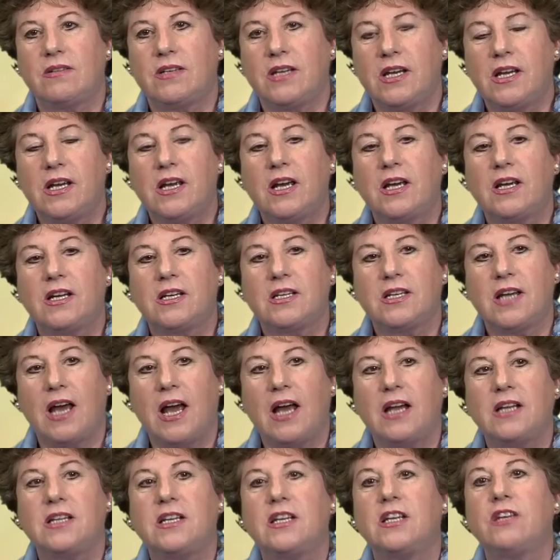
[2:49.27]
Dinge
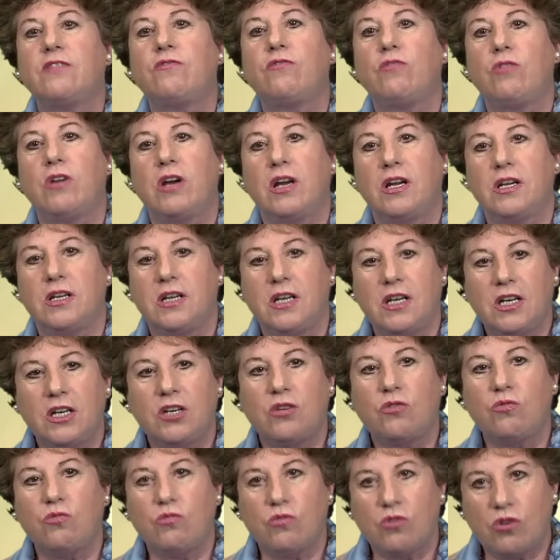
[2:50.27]
getan, die ich vorher
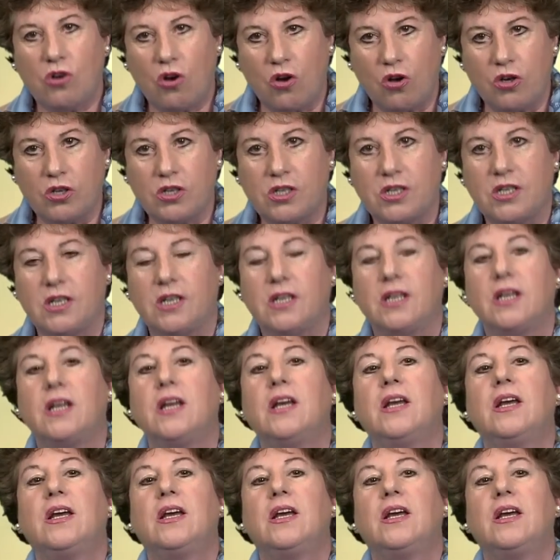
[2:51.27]
nicht tun konnte.